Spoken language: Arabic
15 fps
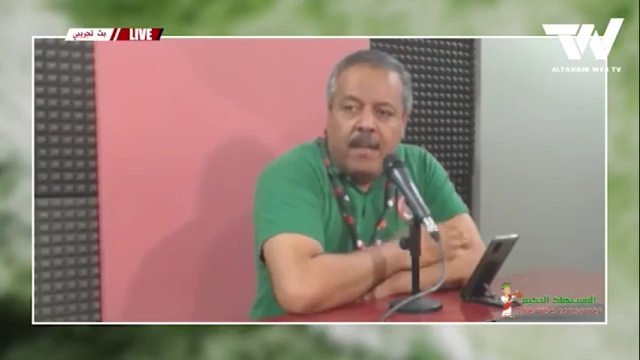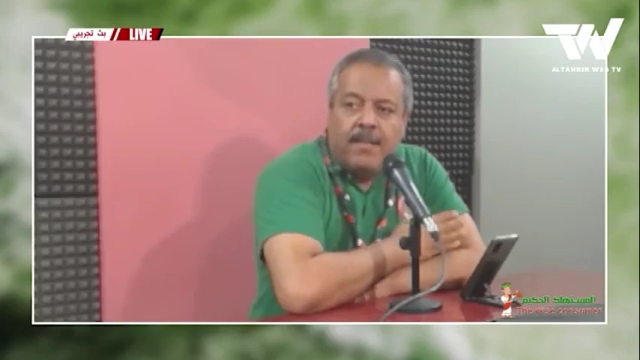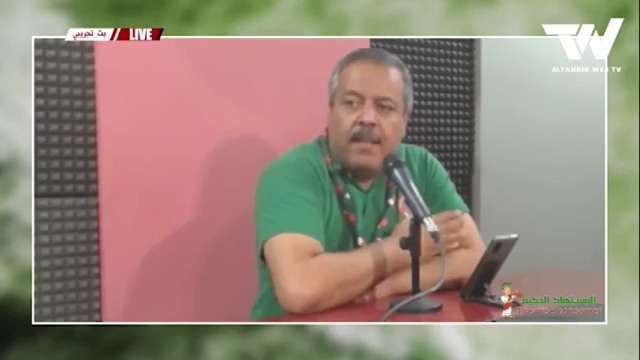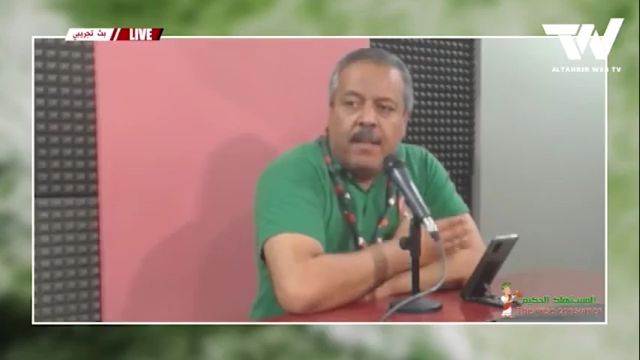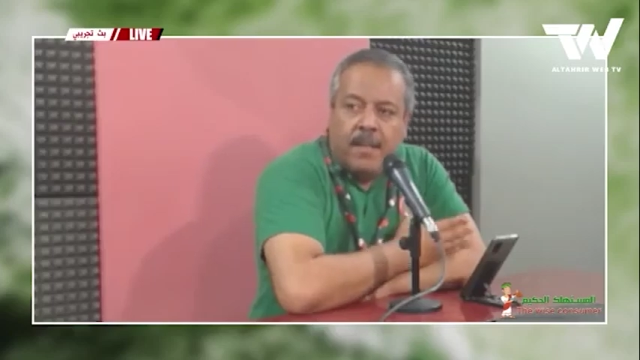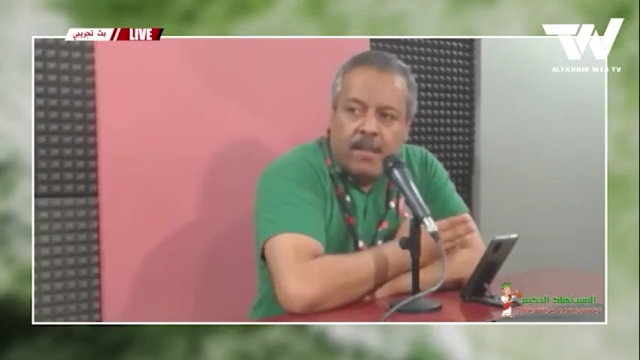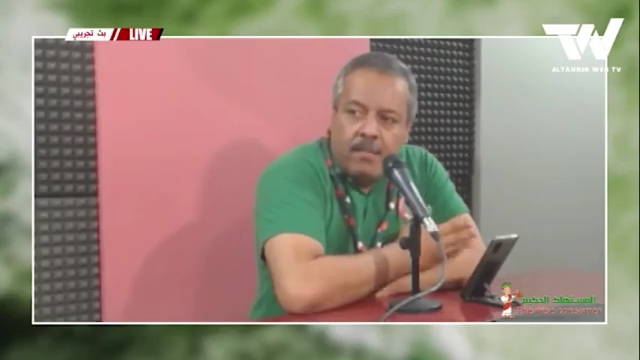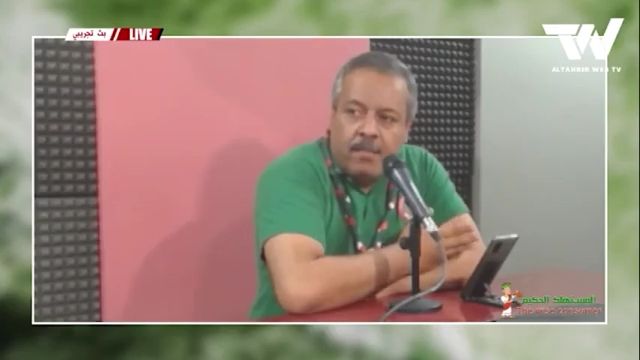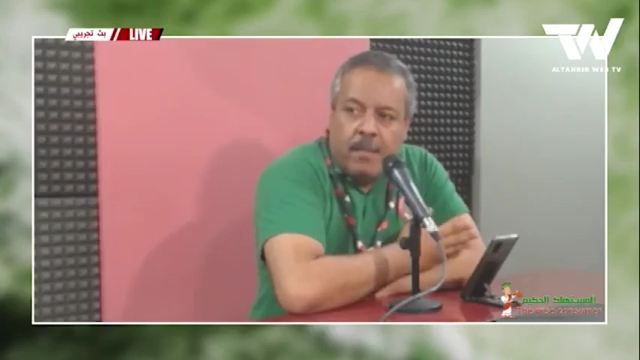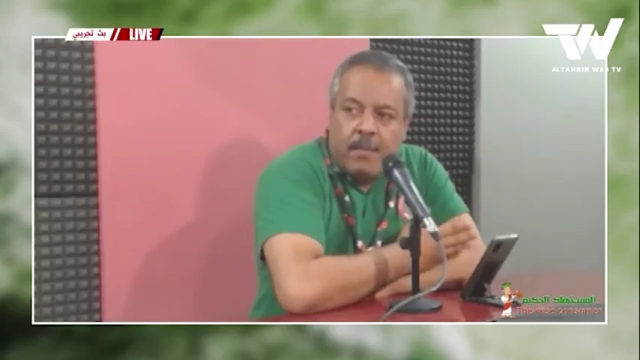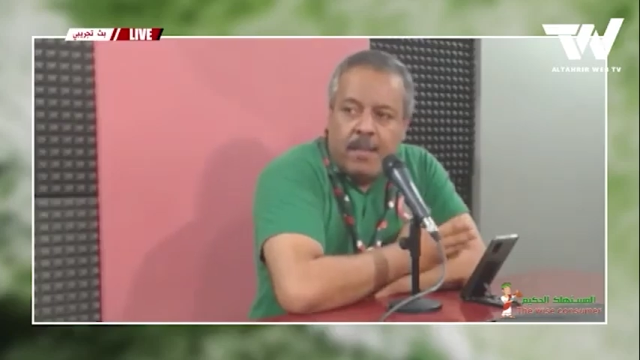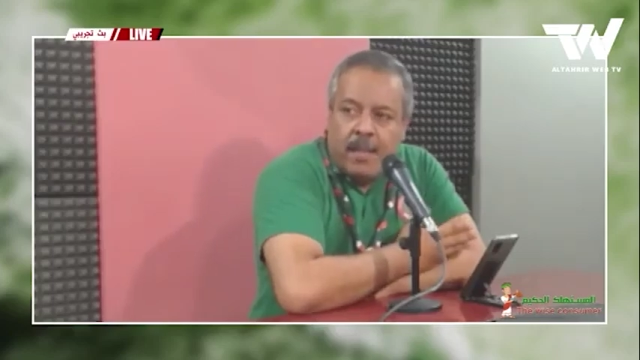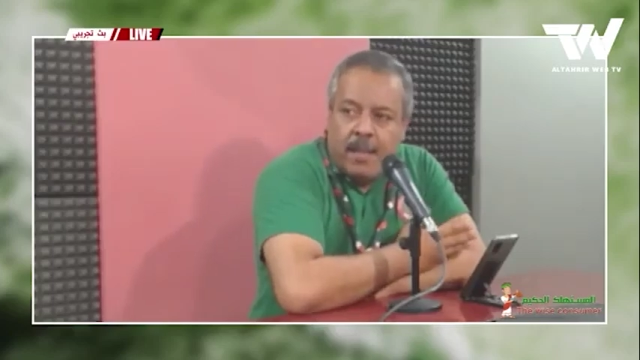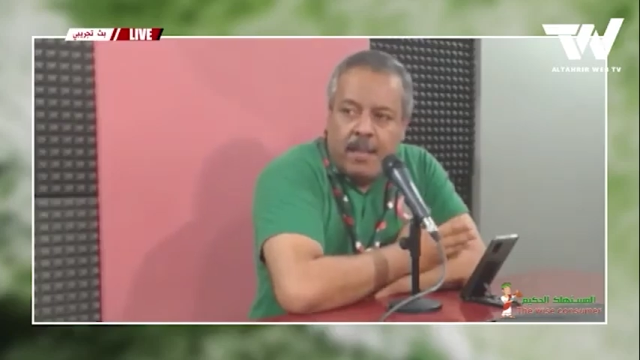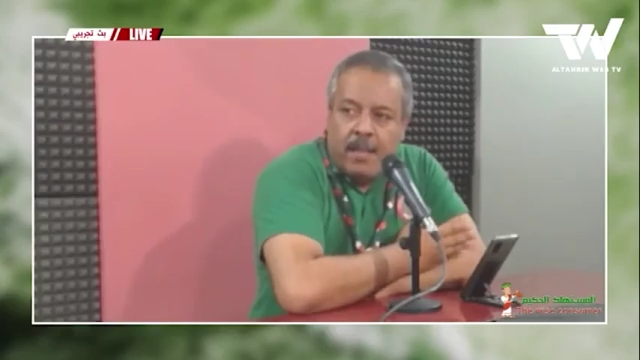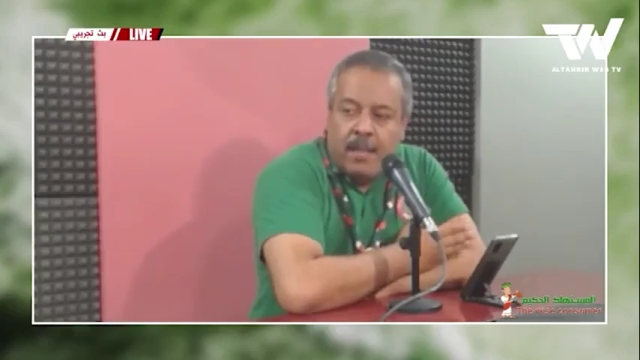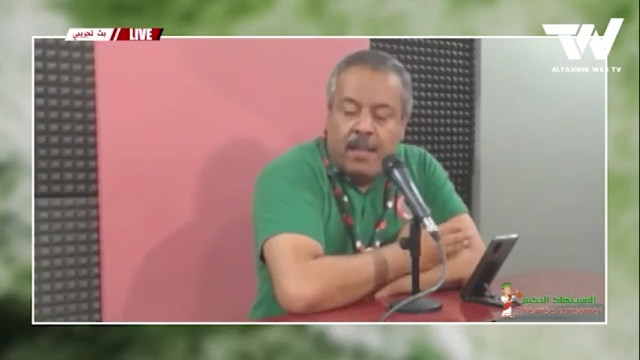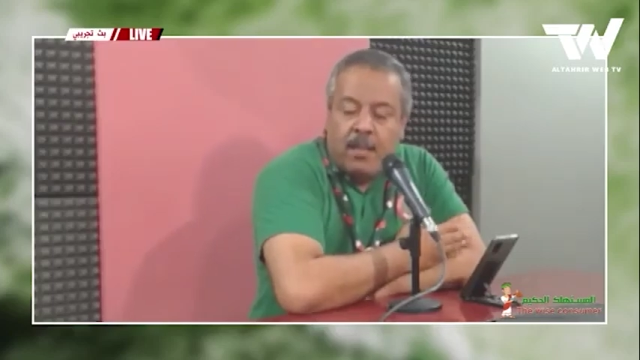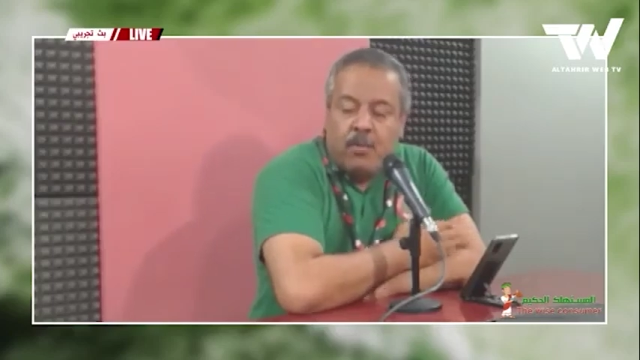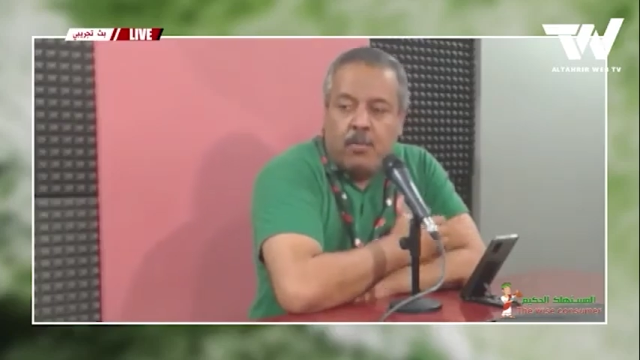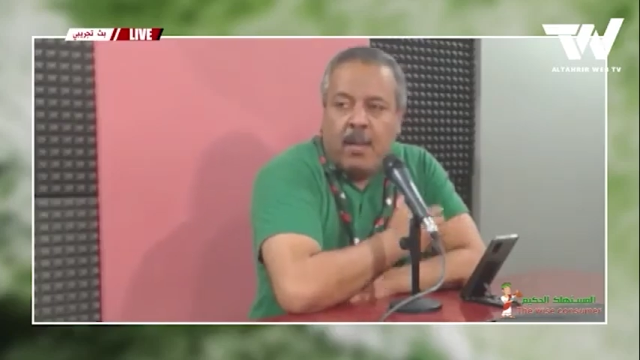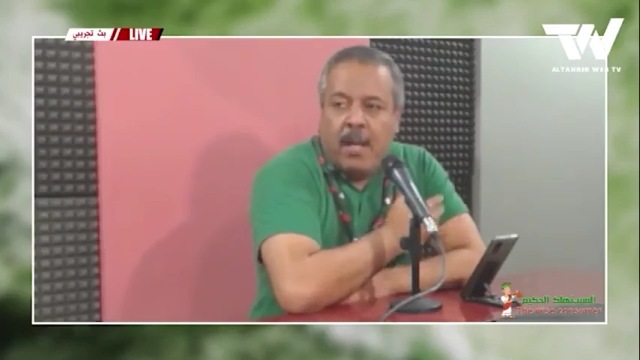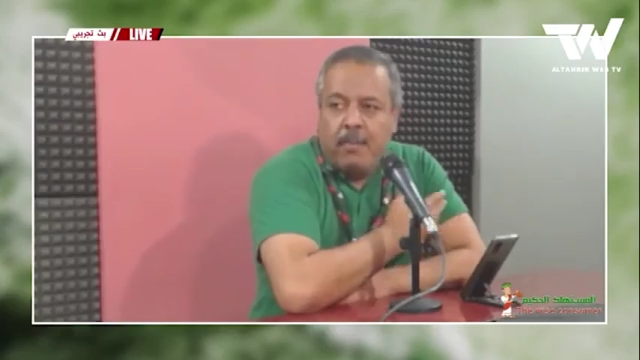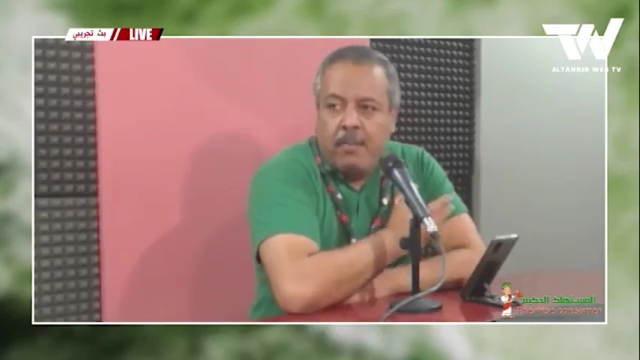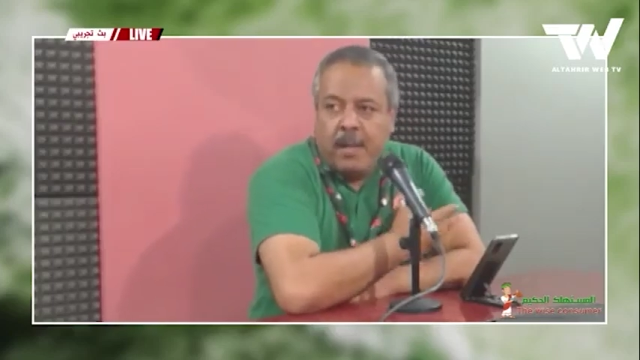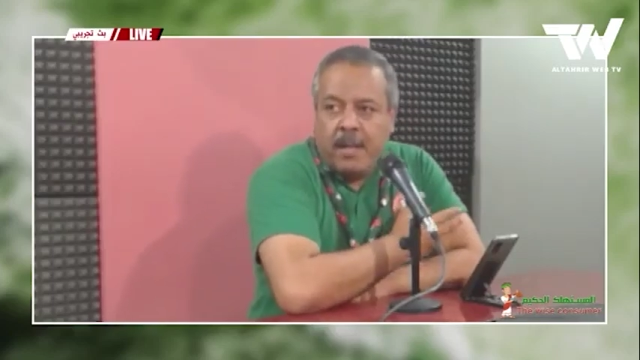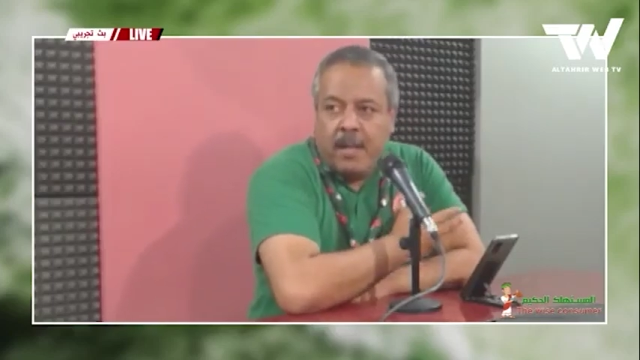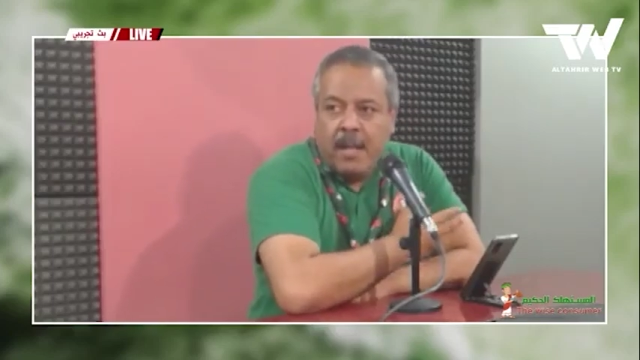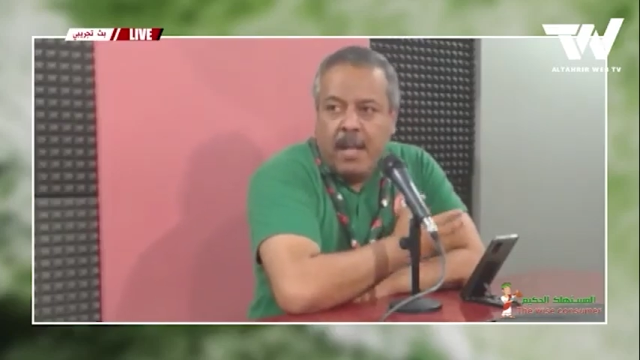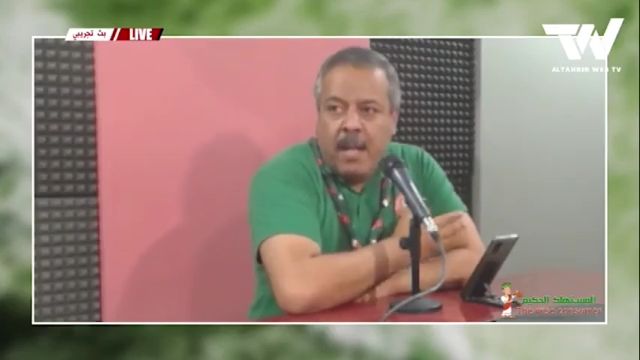احسن رسمه مثلا
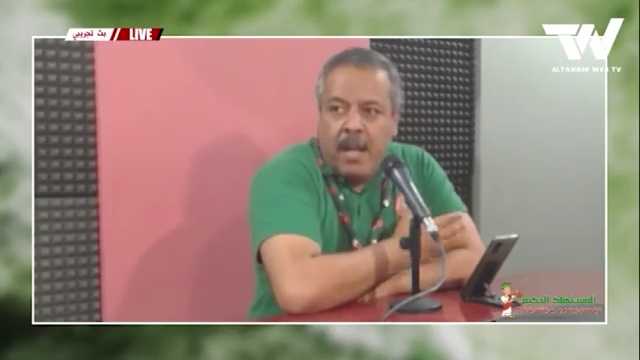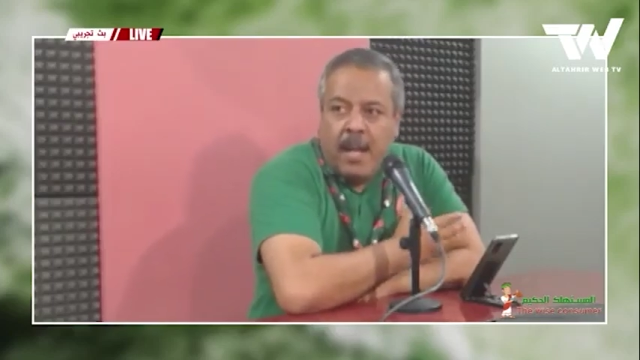تعبر